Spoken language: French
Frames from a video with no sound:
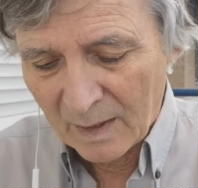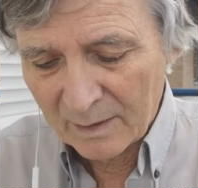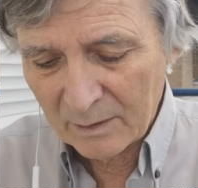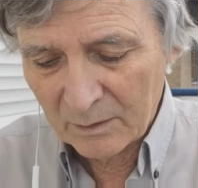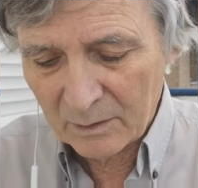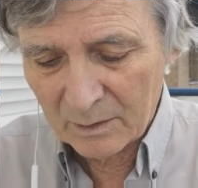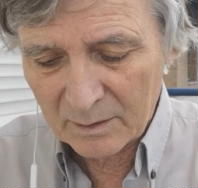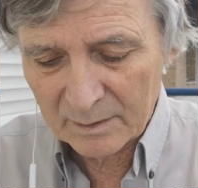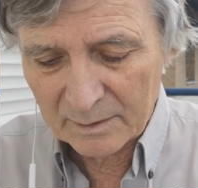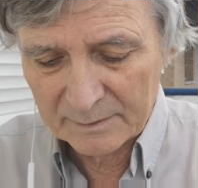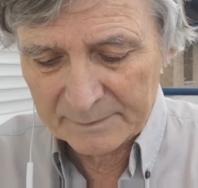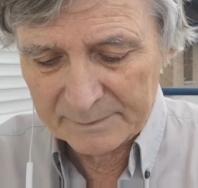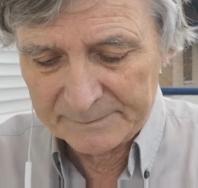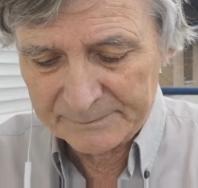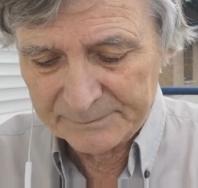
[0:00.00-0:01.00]
Alors,
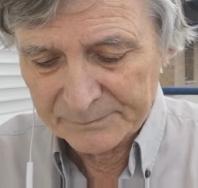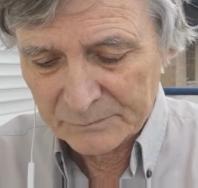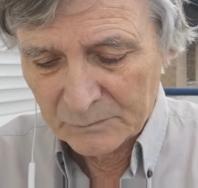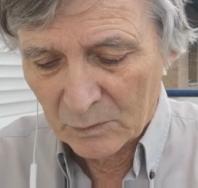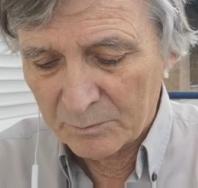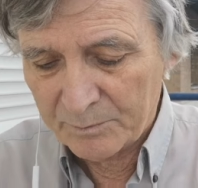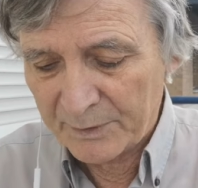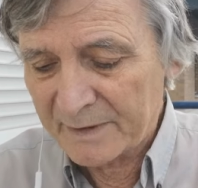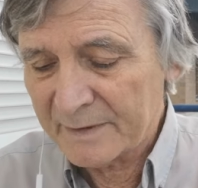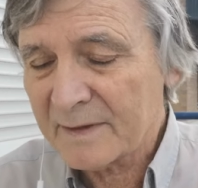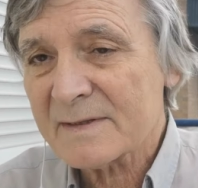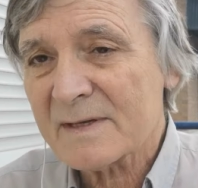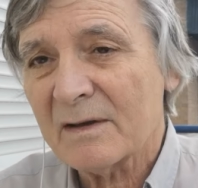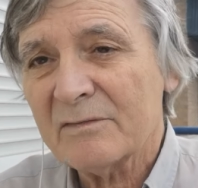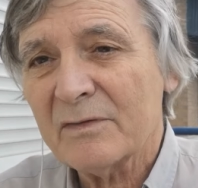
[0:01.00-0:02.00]
euh, au pays
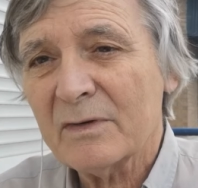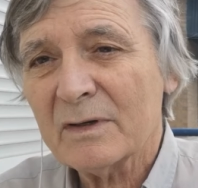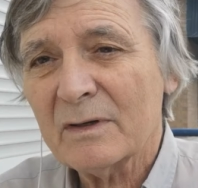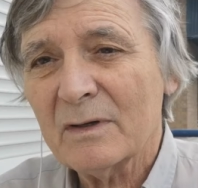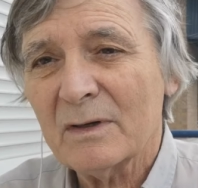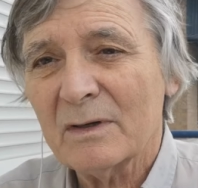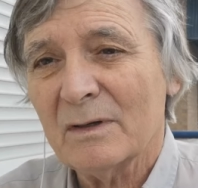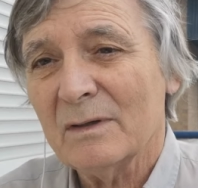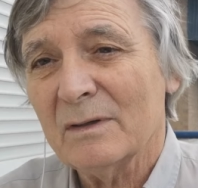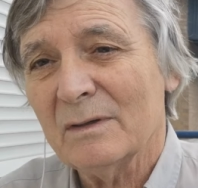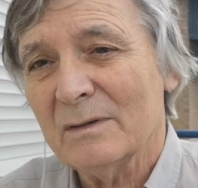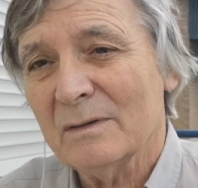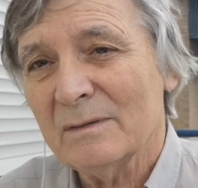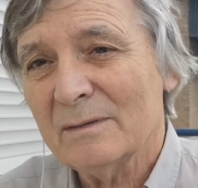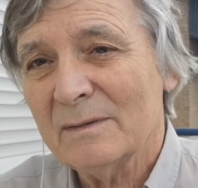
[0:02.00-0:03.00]
des aveugles,
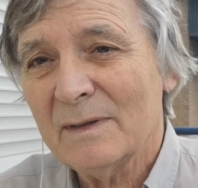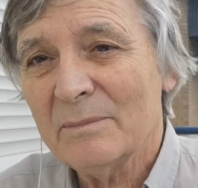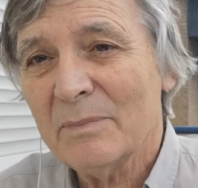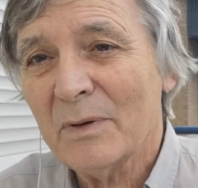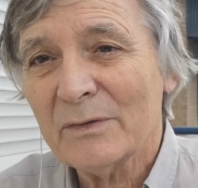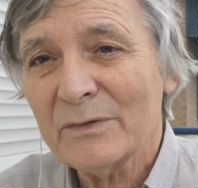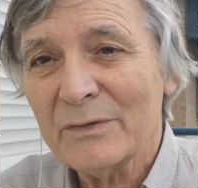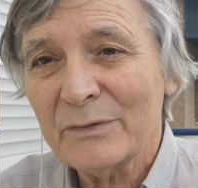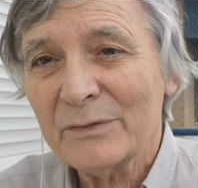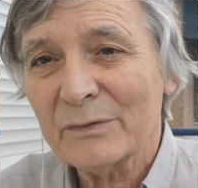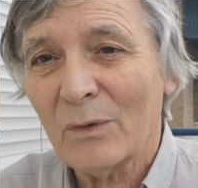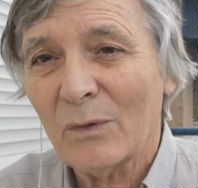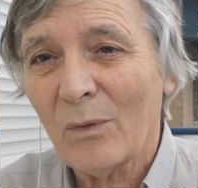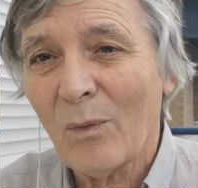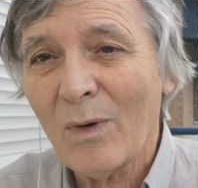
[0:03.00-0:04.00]
les borgnes
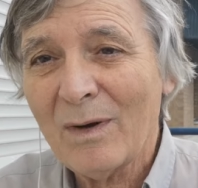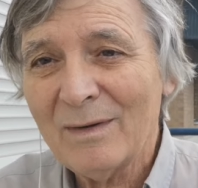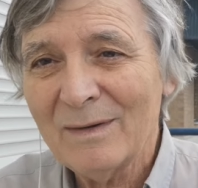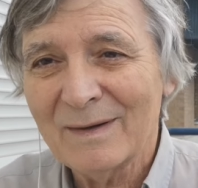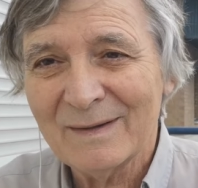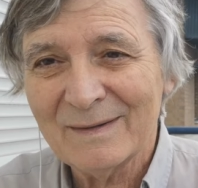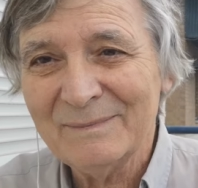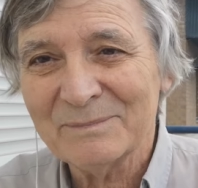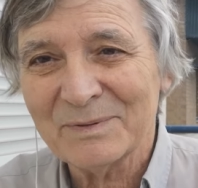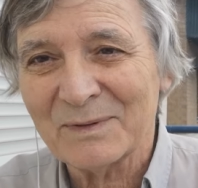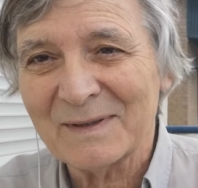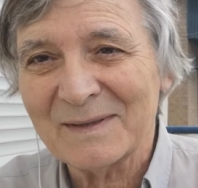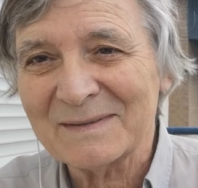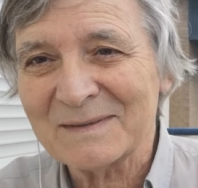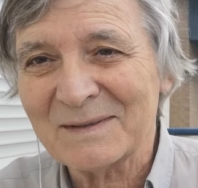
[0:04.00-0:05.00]
sont rois. Hein.
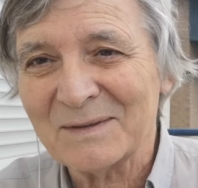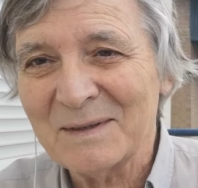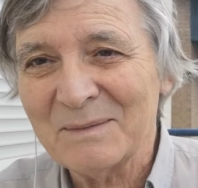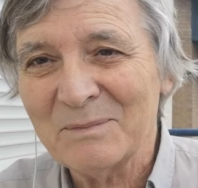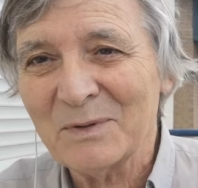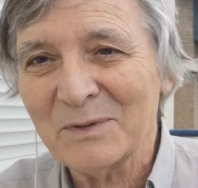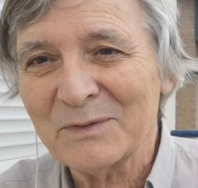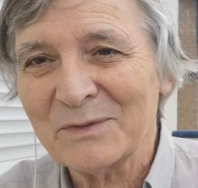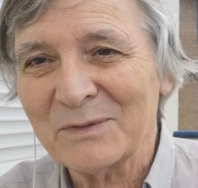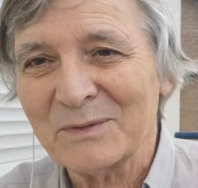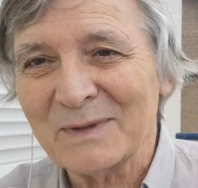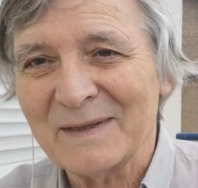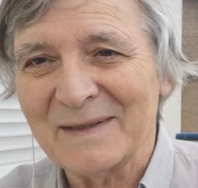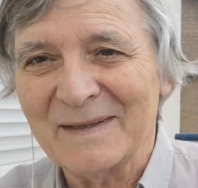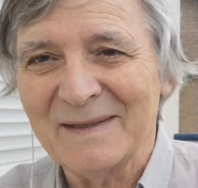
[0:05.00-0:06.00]
Pour l'instant, les bornes
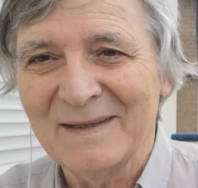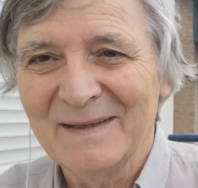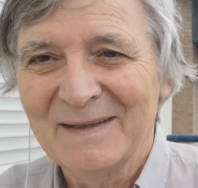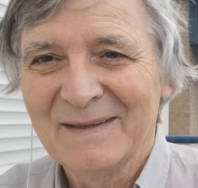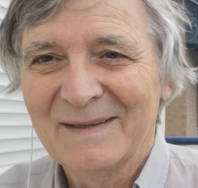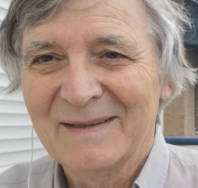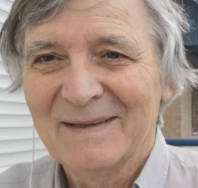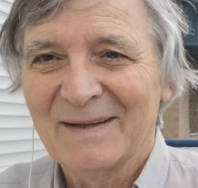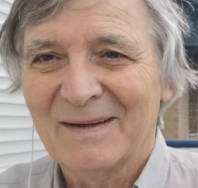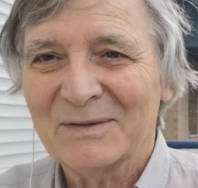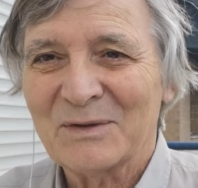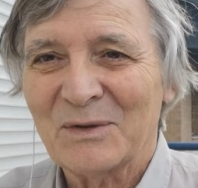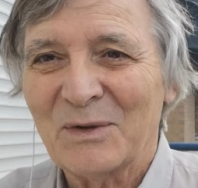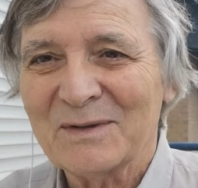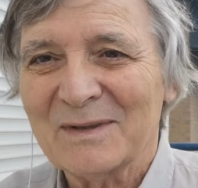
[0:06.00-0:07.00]
sont les,
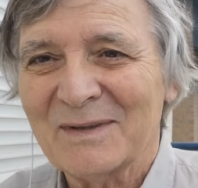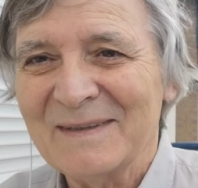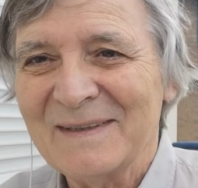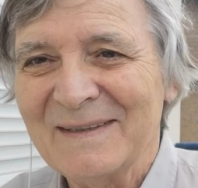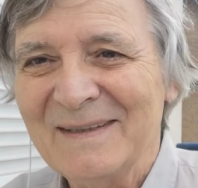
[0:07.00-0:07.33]
entre autres